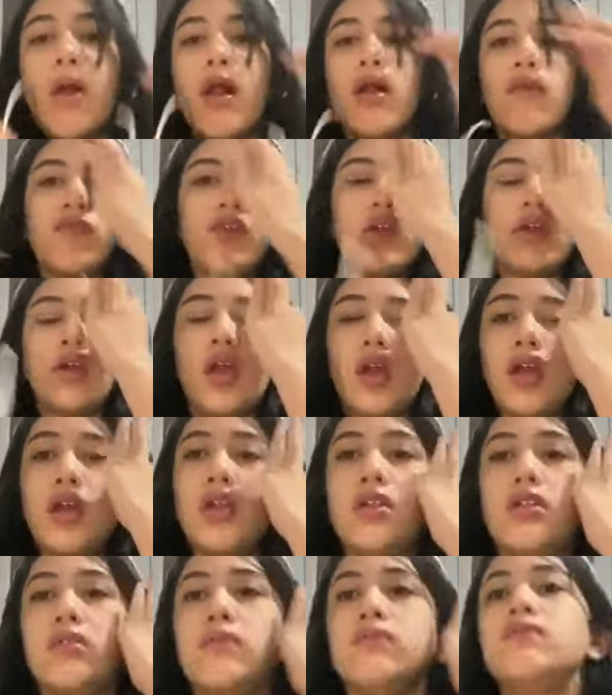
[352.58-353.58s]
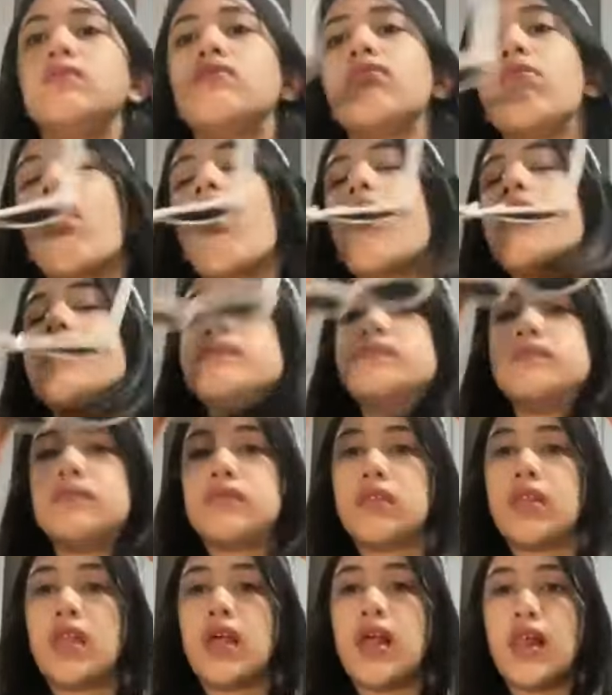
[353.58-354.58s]
maaf ya guys
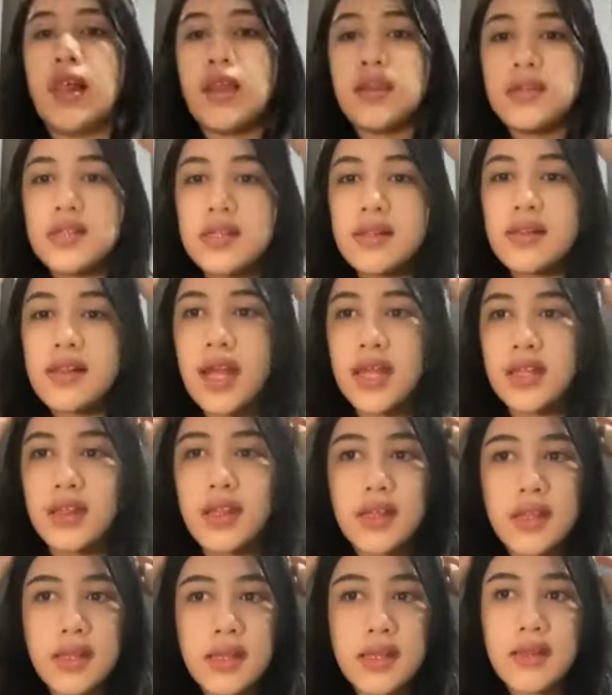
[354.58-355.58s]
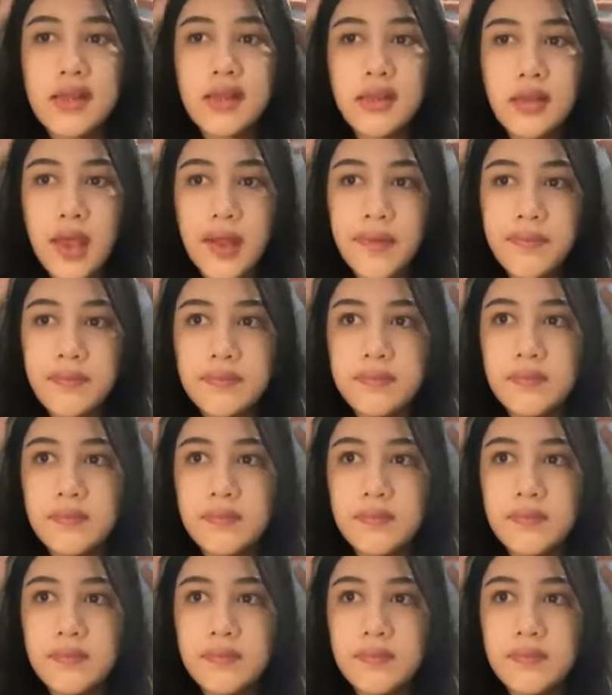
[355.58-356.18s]
just like this instead